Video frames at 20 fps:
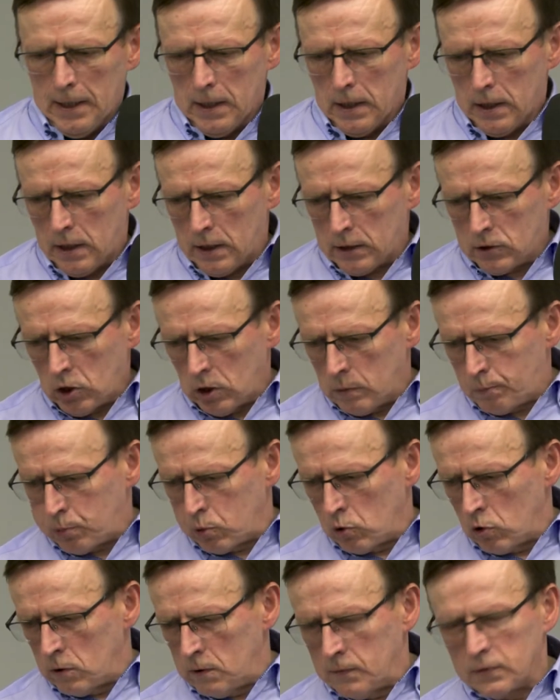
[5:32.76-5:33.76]
e,
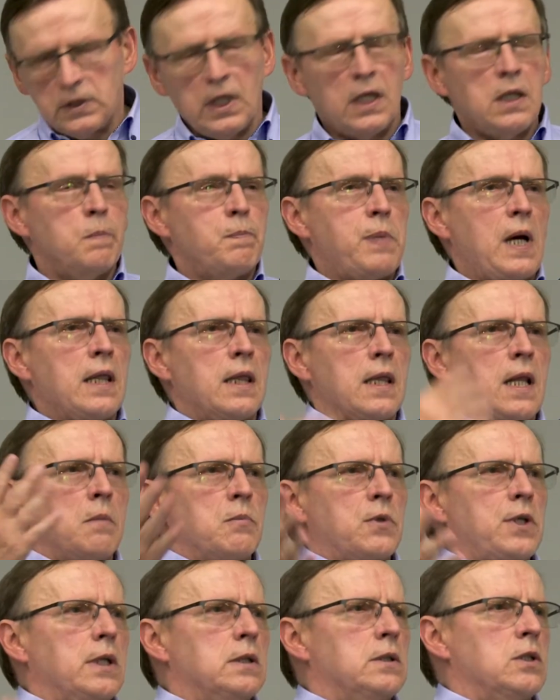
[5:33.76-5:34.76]
typu ten pan
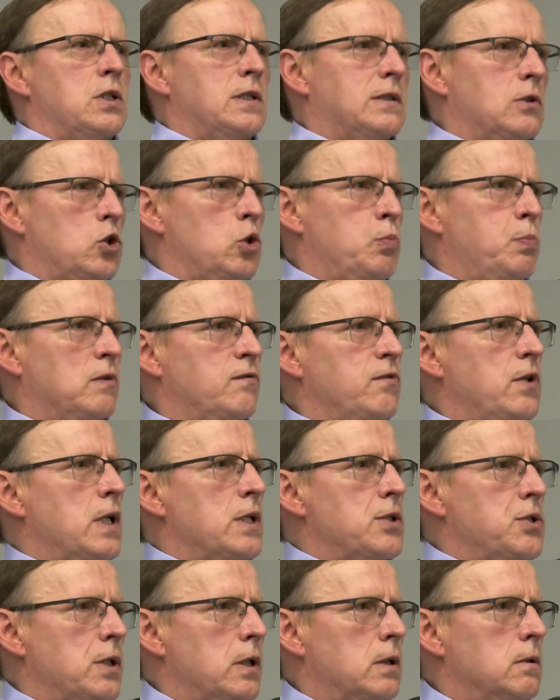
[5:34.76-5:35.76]
nam kiedyś coś
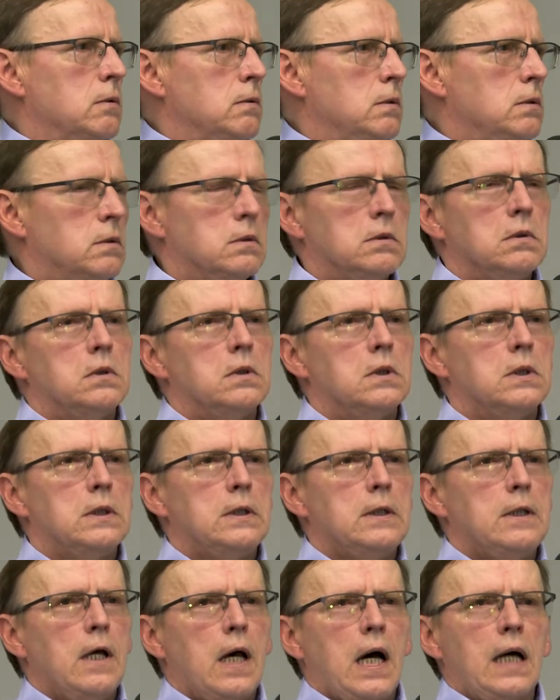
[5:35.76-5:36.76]
powiedział,
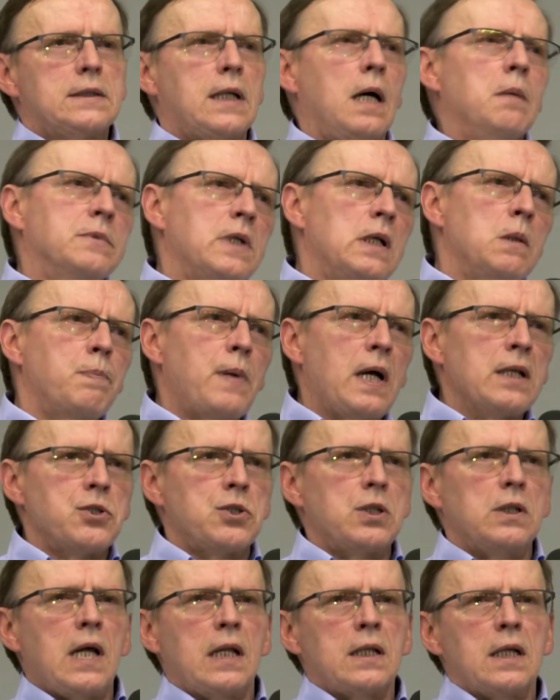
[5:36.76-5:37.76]
a tamten pan
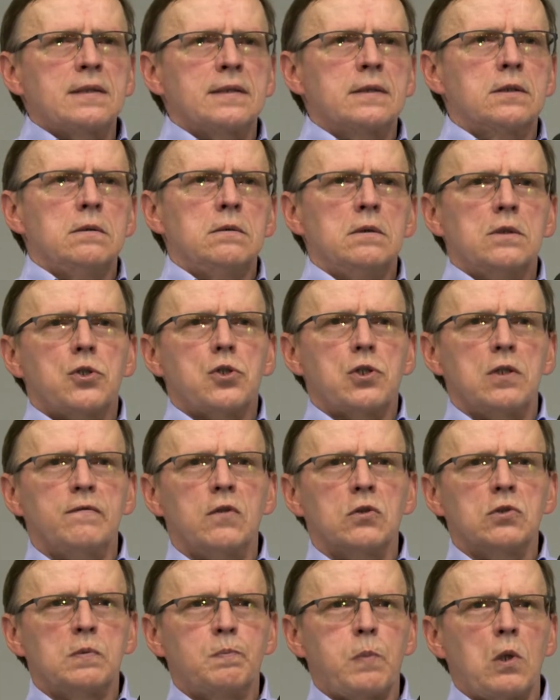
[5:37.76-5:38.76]
się na nas
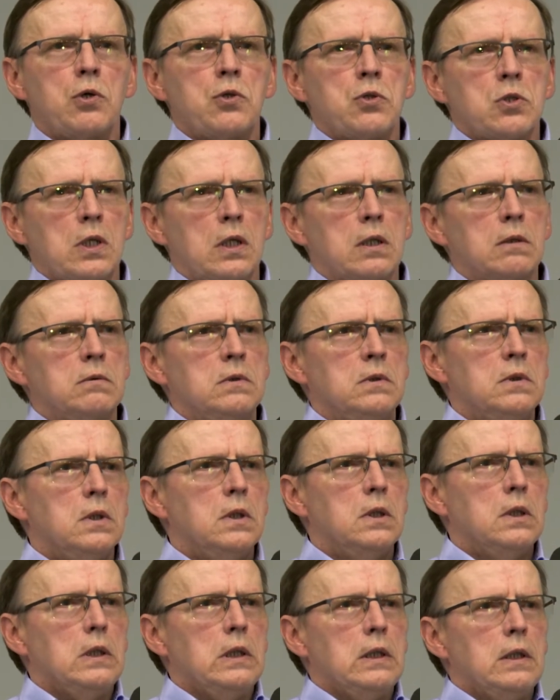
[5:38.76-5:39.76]
krzywo spojrzał.
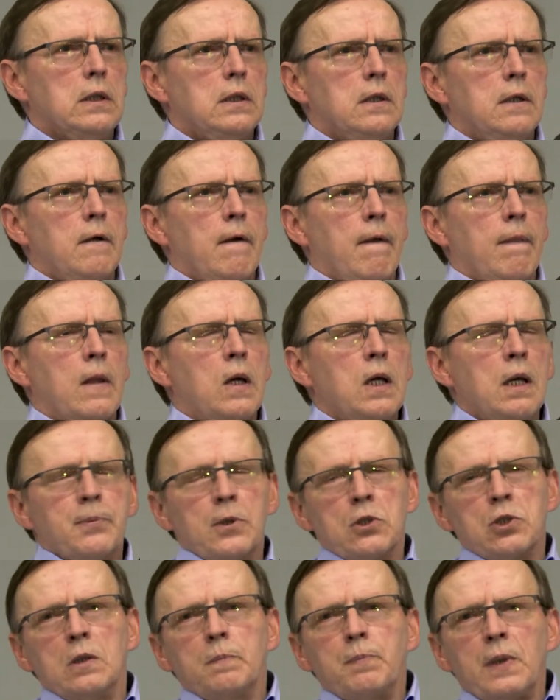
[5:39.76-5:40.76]
No ja,
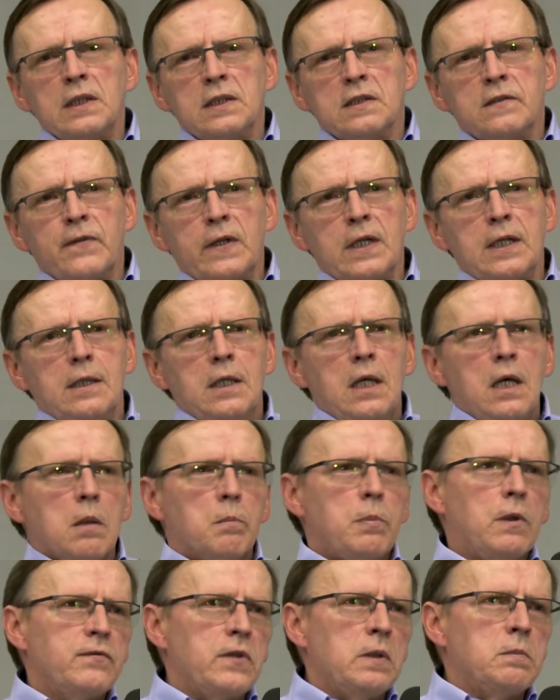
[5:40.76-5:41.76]
proszę Państwa,
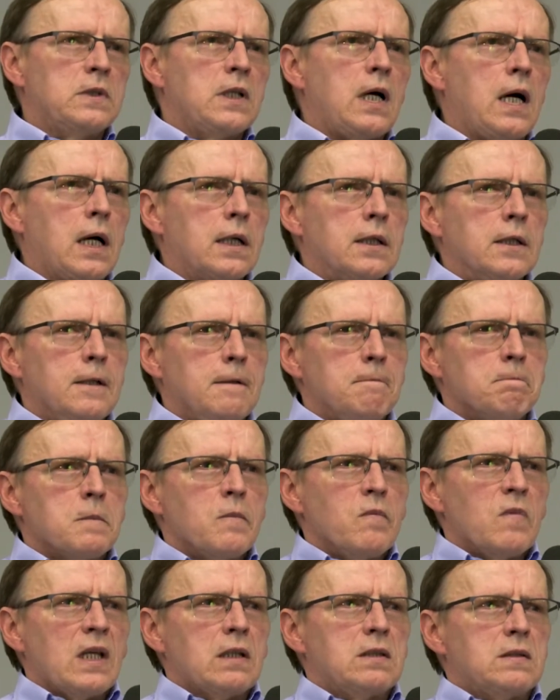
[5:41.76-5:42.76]
powiem tak.
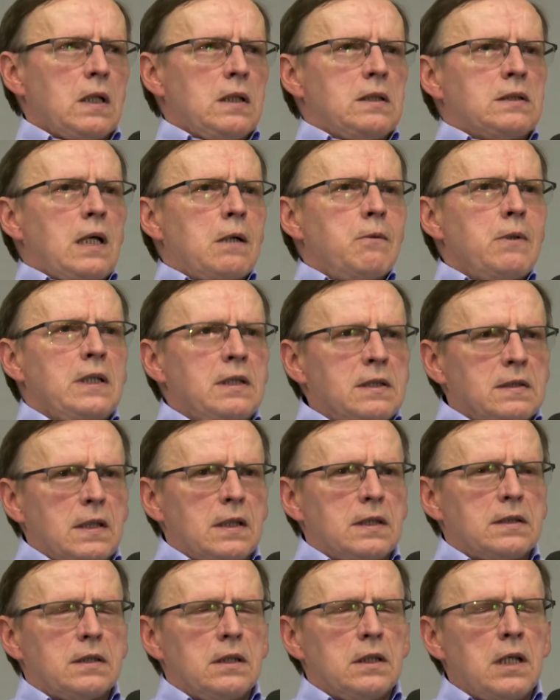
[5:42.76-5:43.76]
Z tej całej
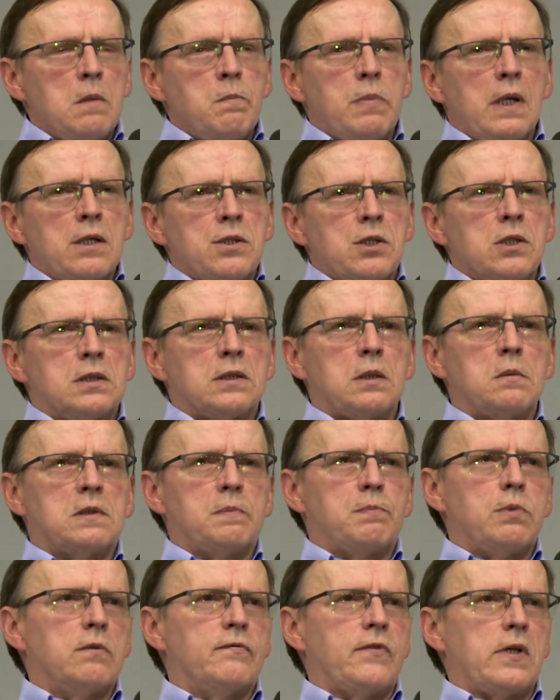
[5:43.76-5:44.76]
sesji najbardziej jestem
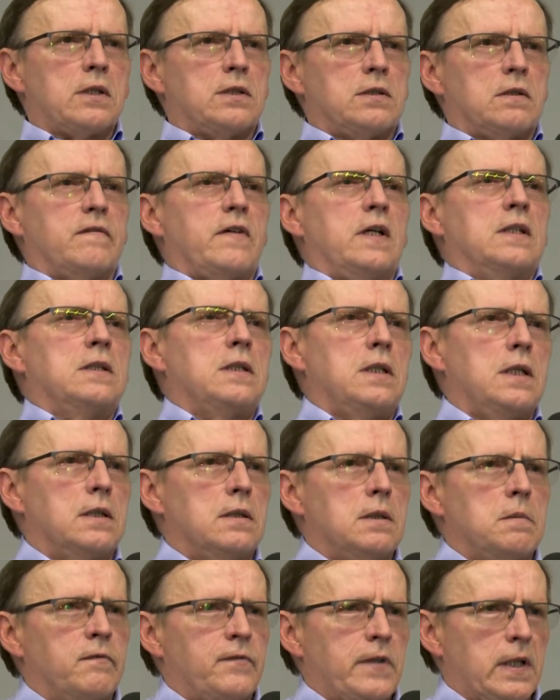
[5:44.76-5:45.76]
zbulwersowany
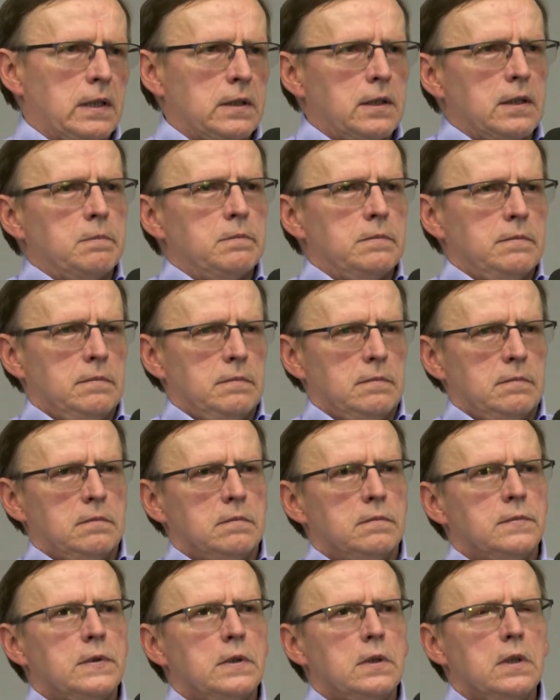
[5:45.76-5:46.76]
jednym faktem.
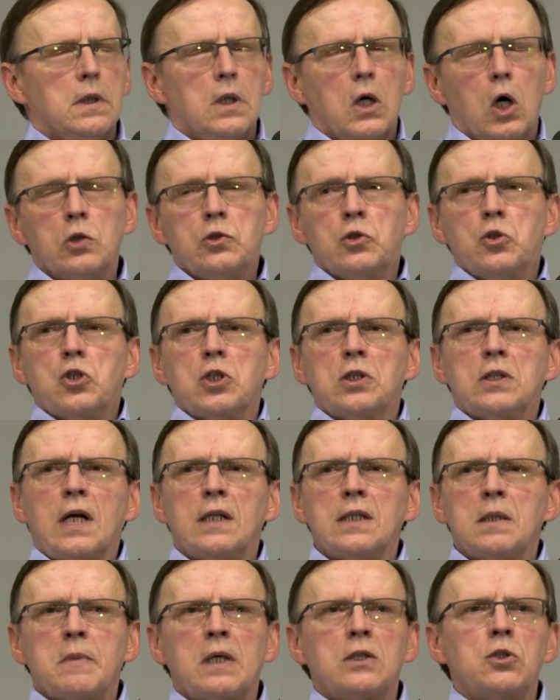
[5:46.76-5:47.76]

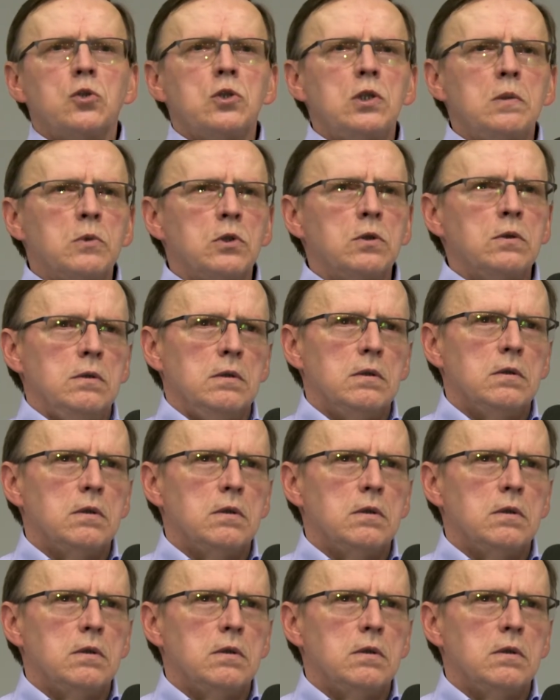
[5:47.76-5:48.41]
Odczytaniem anonimu,